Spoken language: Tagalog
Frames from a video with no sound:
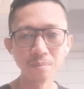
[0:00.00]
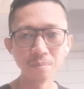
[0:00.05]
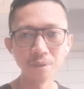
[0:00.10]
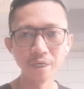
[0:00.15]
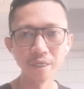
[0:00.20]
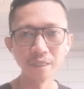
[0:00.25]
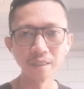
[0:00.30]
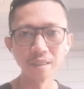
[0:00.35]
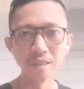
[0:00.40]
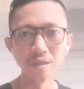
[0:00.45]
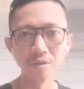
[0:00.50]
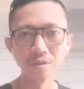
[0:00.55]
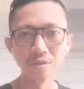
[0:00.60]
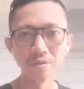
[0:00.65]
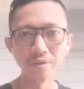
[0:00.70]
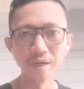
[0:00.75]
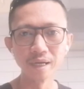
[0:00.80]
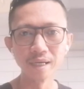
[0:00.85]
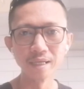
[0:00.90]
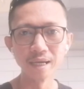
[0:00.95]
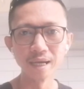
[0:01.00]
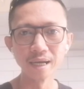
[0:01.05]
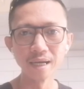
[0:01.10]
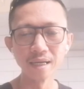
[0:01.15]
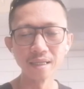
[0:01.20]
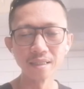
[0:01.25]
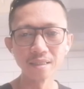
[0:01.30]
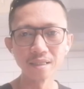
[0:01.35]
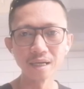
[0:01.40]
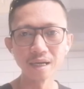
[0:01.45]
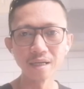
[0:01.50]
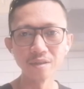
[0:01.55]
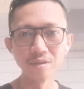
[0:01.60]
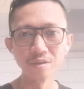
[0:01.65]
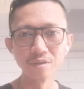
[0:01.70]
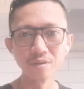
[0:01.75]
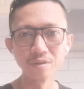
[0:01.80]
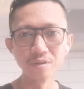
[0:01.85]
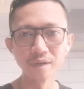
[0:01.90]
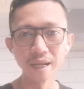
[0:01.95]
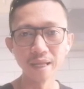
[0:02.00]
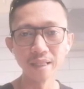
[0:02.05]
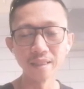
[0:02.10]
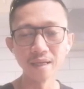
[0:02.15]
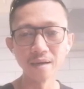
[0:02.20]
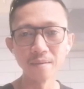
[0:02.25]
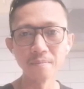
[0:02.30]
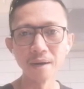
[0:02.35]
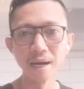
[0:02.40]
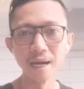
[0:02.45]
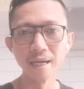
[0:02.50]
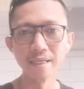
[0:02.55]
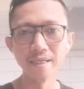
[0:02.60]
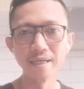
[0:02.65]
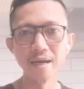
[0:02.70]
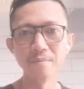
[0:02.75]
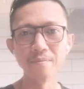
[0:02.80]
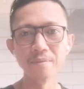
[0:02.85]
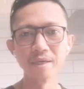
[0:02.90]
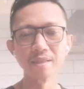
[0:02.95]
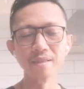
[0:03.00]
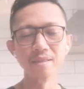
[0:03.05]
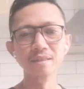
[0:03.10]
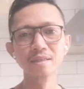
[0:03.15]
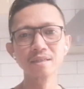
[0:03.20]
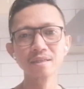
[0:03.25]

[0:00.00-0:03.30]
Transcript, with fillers: Perth, Australia, tsaka yung renta ng bahay namin